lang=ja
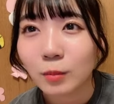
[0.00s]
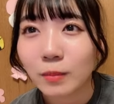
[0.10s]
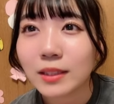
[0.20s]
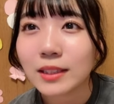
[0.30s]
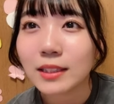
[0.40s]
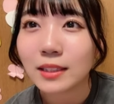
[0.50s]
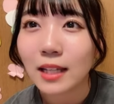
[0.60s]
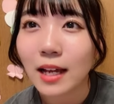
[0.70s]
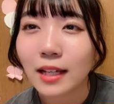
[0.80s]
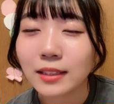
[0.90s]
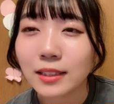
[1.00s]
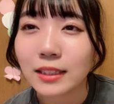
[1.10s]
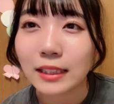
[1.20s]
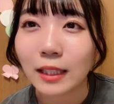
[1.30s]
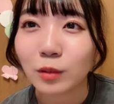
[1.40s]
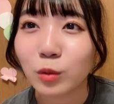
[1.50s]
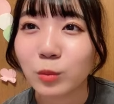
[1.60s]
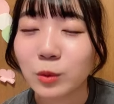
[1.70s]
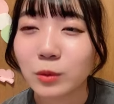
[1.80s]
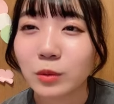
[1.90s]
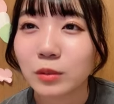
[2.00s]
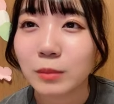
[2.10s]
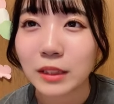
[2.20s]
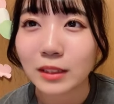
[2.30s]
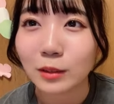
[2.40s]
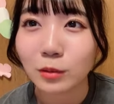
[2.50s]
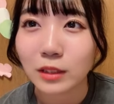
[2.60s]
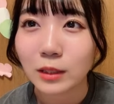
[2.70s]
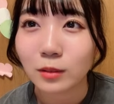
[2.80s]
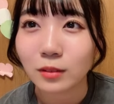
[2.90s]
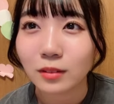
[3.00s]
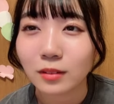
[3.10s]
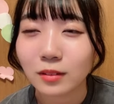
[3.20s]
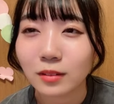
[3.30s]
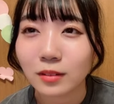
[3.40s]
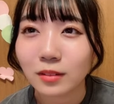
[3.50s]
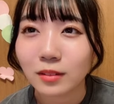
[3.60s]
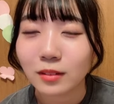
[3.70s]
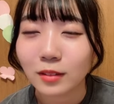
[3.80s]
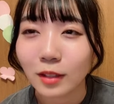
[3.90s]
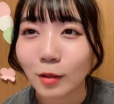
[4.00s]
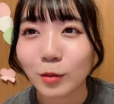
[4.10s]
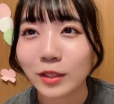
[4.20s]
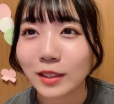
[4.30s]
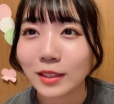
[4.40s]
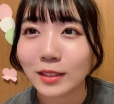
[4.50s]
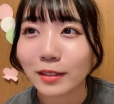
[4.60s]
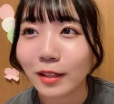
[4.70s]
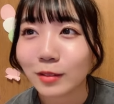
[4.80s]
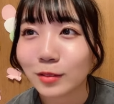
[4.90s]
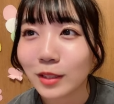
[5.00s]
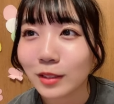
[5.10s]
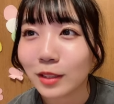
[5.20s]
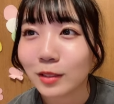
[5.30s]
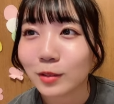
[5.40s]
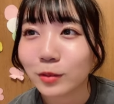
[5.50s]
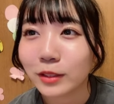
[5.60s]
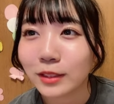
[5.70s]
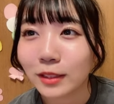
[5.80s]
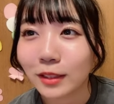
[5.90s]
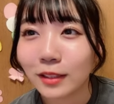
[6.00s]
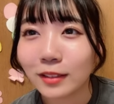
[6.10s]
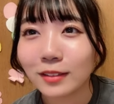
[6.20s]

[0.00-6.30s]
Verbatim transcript: マンチェスターシティだと思う水色と白あこれで逆だったらすごいさ